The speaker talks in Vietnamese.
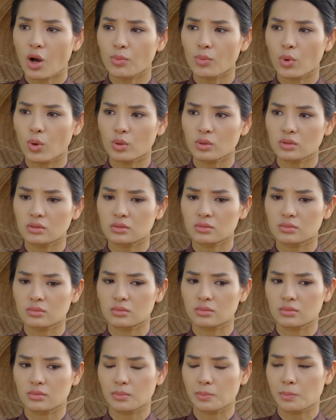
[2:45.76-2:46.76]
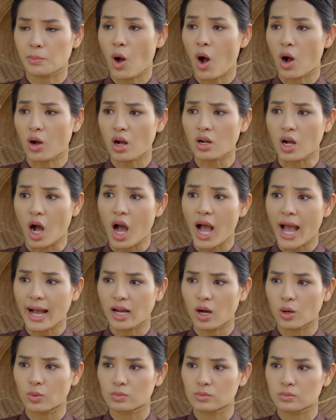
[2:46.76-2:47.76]
Còn muốn bò có cỏ
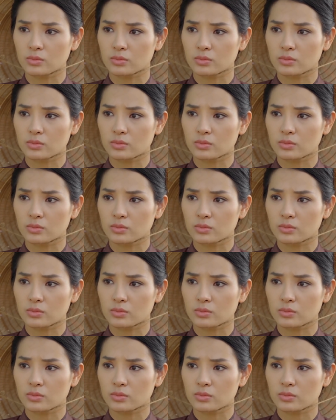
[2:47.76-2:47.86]
ăn